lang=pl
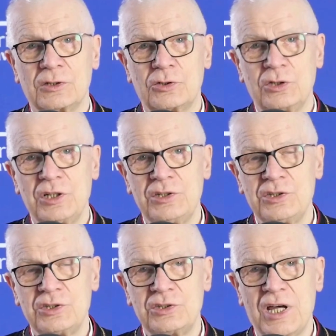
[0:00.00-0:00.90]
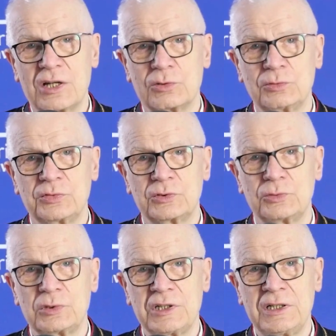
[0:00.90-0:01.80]
kolejnych darów,
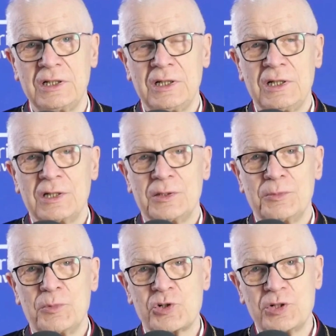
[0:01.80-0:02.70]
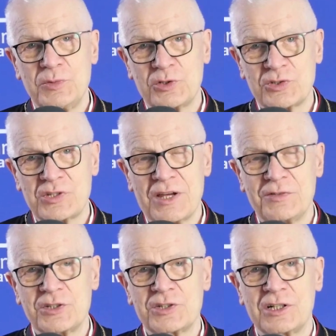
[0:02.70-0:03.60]
które możemy
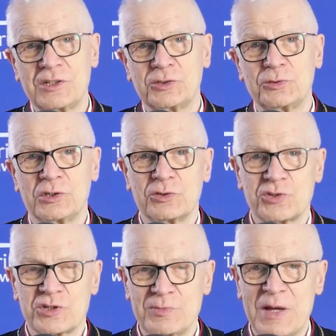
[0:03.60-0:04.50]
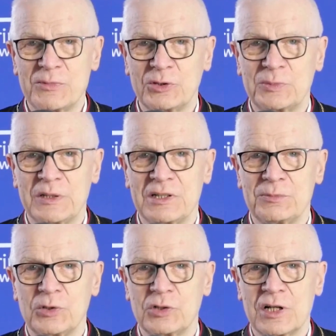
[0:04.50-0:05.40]
rozdawać, ale które otrzymamy od Pana
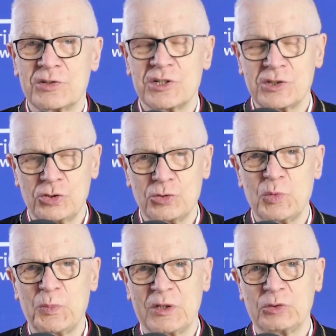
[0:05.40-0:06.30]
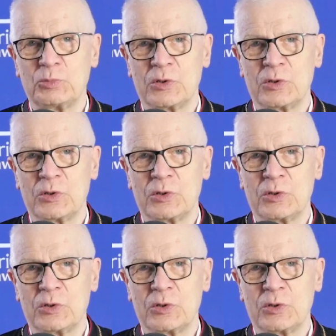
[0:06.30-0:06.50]
Boga. Dziękujmy Panu